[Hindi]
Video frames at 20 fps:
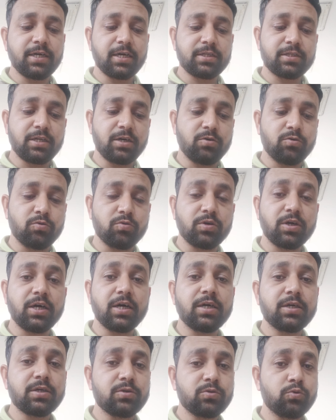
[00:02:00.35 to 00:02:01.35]
रखता
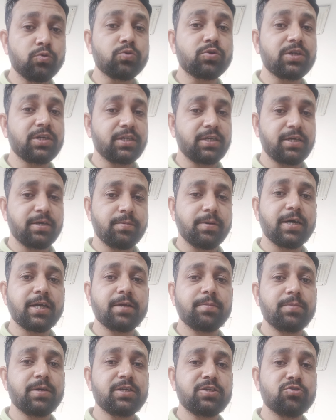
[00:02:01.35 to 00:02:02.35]
होगा कुकिंग के
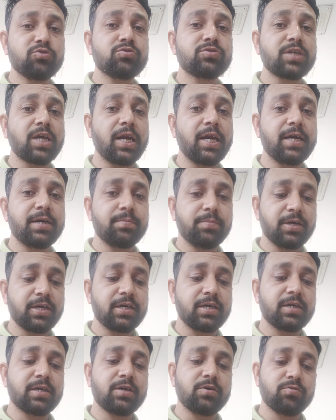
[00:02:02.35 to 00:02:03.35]
बारे में जो सेलेट
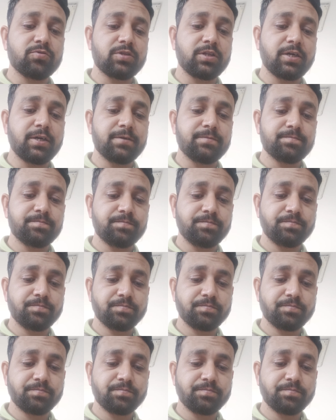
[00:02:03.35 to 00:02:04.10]
मेकर का होता है